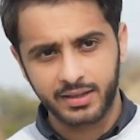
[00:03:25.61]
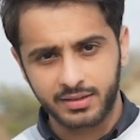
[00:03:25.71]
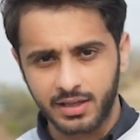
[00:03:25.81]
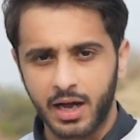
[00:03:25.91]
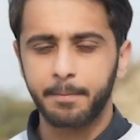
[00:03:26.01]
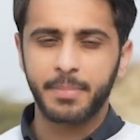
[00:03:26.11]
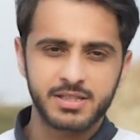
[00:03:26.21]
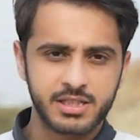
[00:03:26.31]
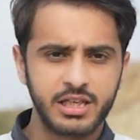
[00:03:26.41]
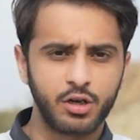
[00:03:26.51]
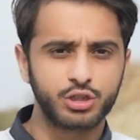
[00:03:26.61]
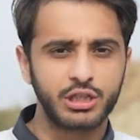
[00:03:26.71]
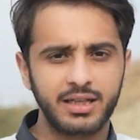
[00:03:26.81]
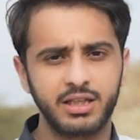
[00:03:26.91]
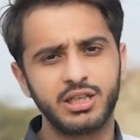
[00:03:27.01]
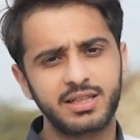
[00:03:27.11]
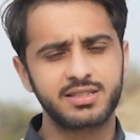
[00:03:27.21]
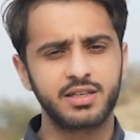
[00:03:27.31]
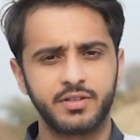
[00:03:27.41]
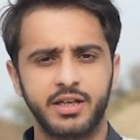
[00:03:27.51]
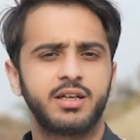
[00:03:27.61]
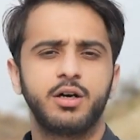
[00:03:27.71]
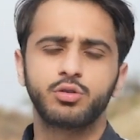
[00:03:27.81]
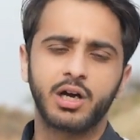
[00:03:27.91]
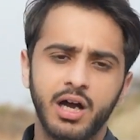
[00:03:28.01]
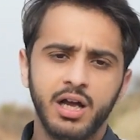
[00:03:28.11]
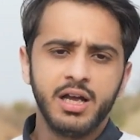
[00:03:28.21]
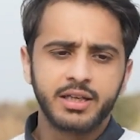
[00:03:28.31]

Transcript: अख्ताम पजीर और जाते जाते सिर्फ यही कहूँगा